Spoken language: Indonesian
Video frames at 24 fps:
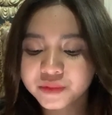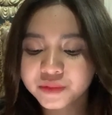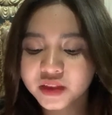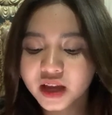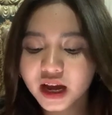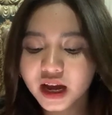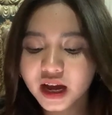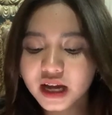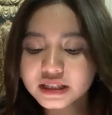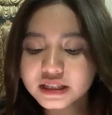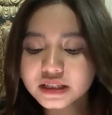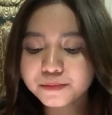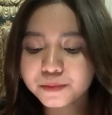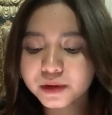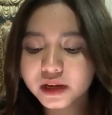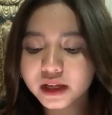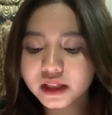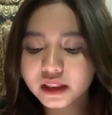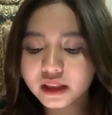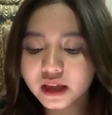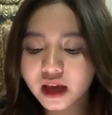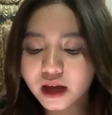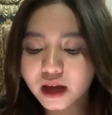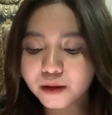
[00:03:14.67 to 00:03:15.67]
Hasil
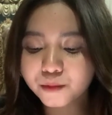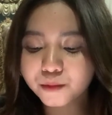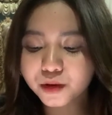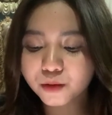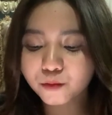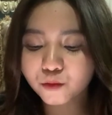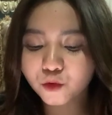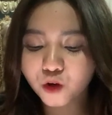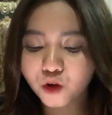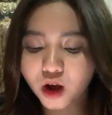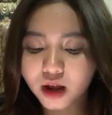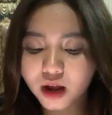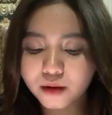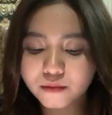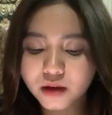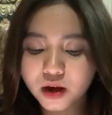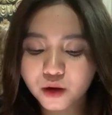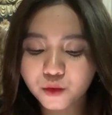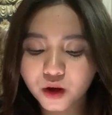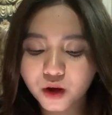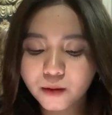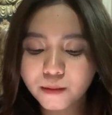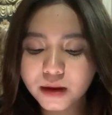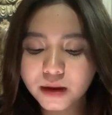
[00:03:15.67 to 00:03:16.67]
penelitian menemukan
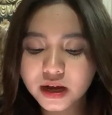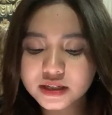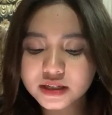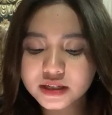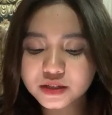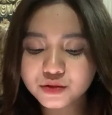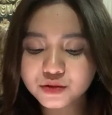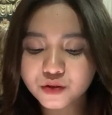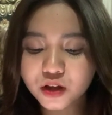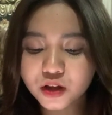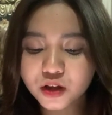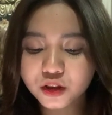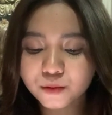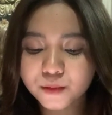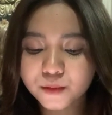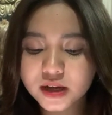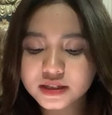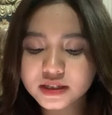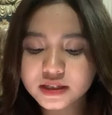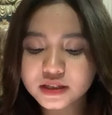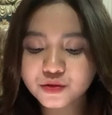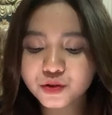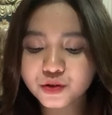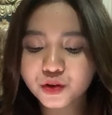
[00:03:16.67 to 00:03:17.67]
bahwa mahasiswa atau
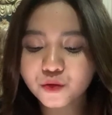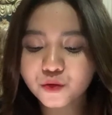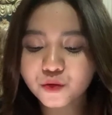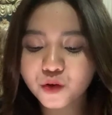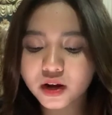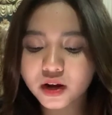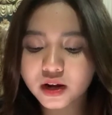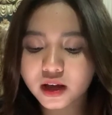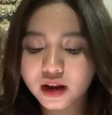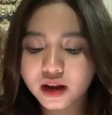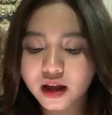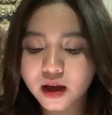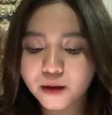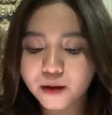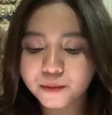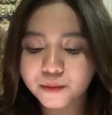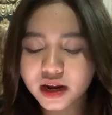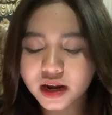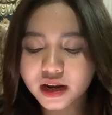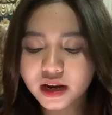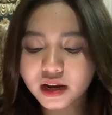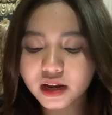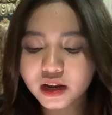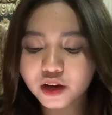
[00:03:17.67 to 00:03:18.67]
mahasiswi luar negeri yang
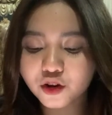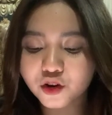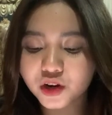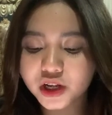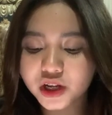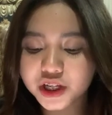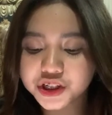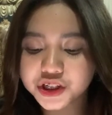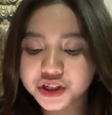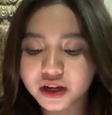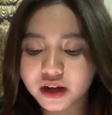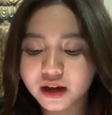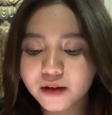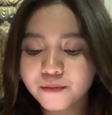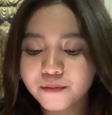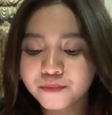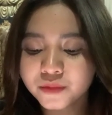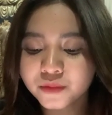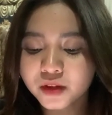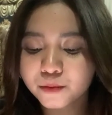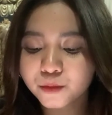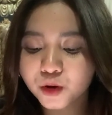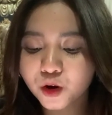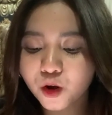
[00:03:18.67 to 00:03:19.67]
berada di Indonesia
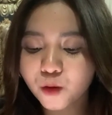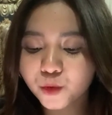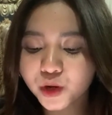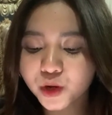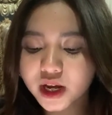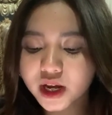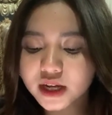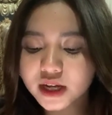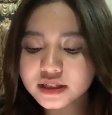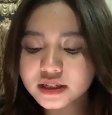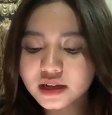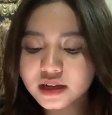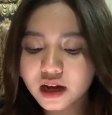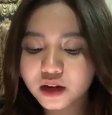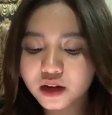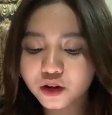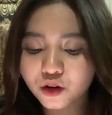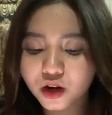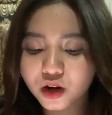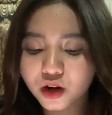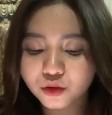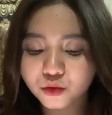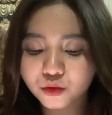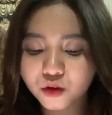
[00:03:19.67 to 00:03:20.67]
berkomunikasi dengan
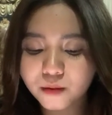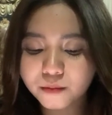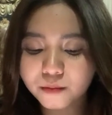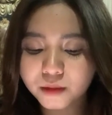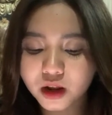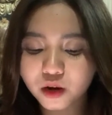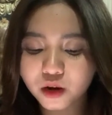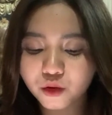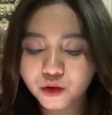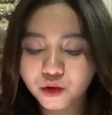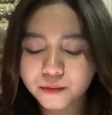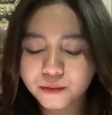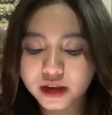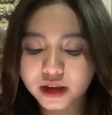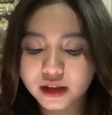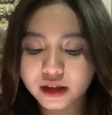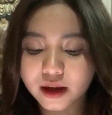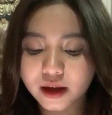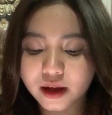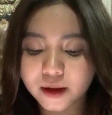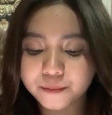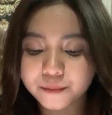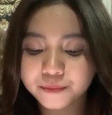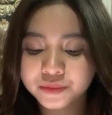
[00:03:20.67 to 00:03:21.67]
orang tua melalui
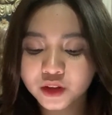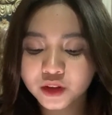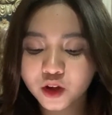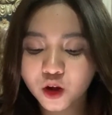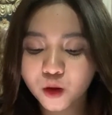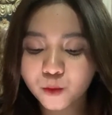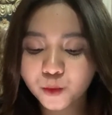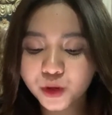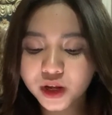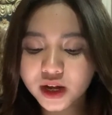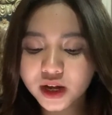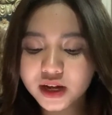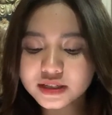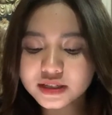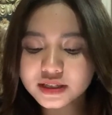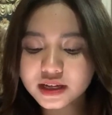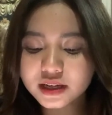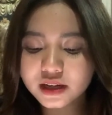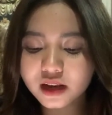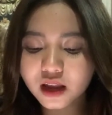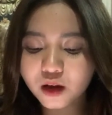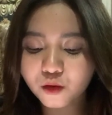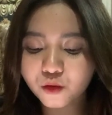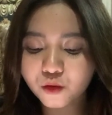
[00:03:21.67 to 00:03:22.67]
media. Komunikasi yang
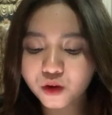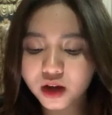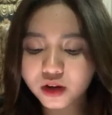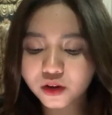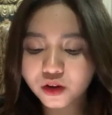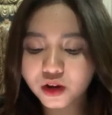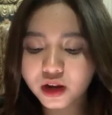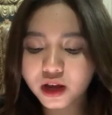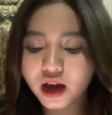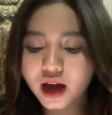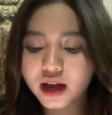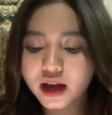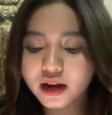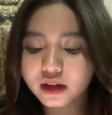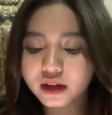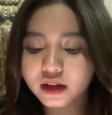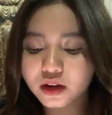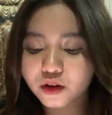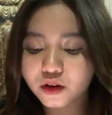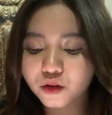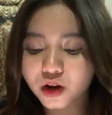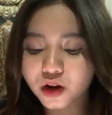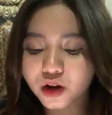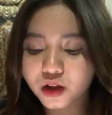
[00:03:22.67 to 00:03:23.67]
dilakukan oleh anak dan
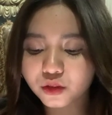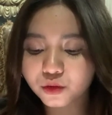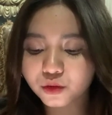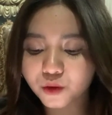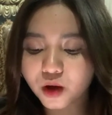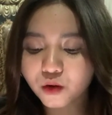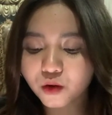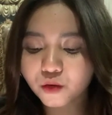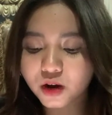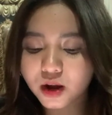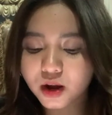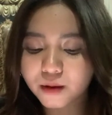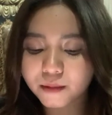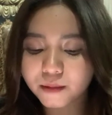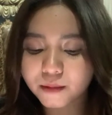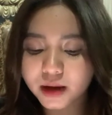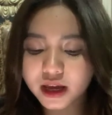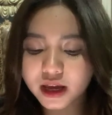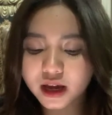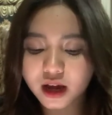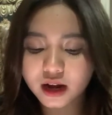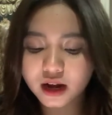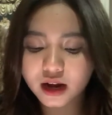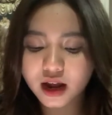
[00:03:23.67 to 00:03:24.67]
orang tua kurang baik
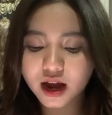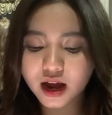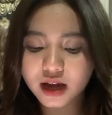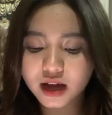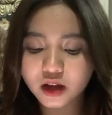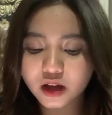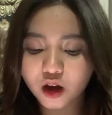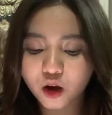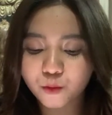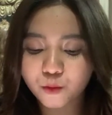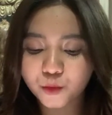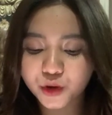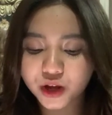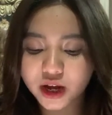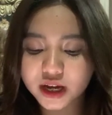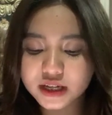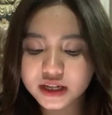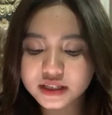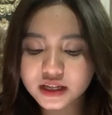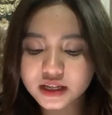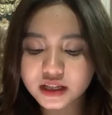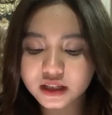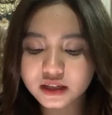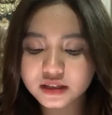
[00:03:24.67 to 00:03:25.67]
karena hanya
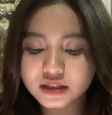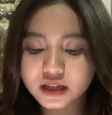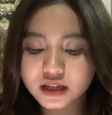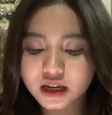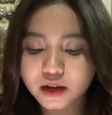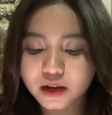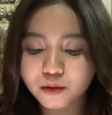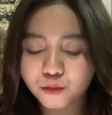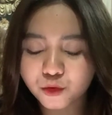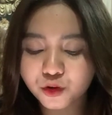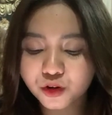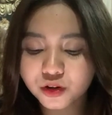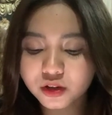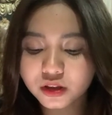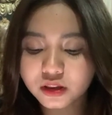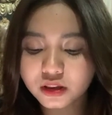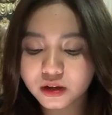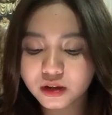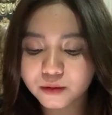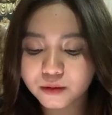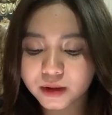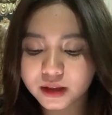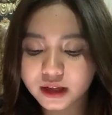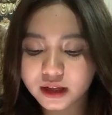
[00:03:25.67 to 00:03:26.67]
komunikasi yang terjalin pun
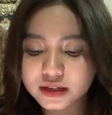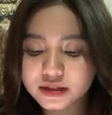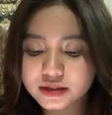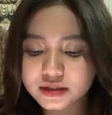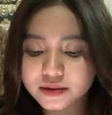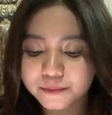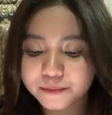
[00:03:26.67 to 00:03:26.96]
terbatas.